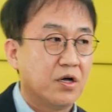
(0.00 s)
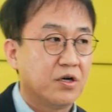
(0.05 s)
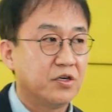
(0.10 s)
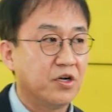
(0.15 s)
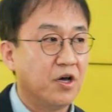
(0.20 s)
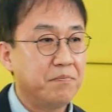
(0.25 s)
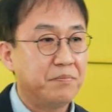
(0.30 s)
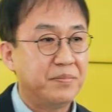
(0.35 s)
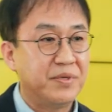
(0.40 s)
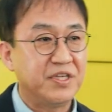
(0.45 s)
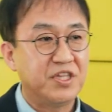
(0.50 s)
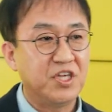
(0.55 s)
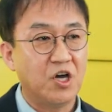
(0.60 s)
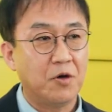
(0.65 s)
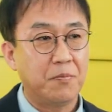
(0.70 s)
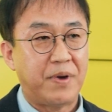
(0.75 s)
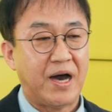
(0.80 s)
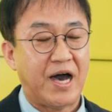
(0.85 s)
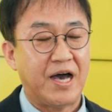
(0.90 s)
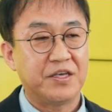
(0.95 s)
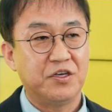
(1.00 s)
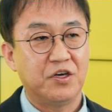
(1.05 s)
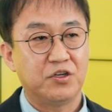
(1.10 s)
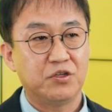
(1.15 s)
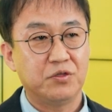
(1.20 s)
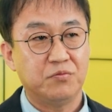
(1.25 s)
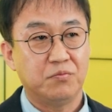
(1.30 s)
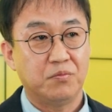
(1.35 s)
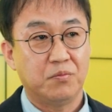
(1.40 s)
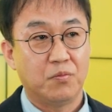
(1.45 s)
그럼 미디어
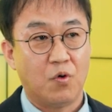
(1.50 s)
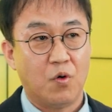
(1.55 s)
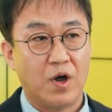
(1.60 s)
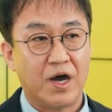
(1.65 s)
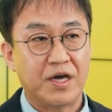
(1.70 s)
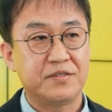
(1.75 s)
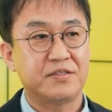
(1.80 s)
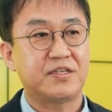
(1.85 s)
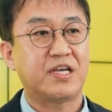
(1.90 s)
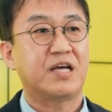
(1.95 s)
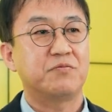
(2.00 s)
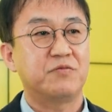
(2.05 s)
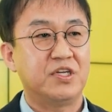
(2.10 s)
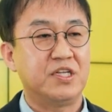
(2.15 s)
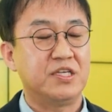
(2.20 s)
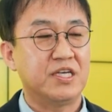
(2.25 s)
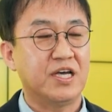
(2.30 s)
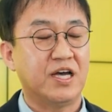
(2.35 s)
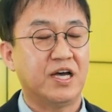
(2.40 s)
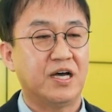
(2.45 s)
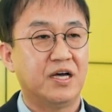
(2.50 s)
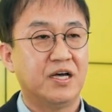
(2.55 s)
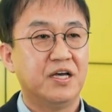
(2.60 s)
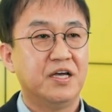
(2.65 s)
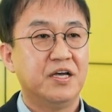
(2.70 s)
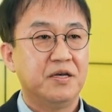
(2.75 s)
바이어는 뭐 하는 사람들이냐?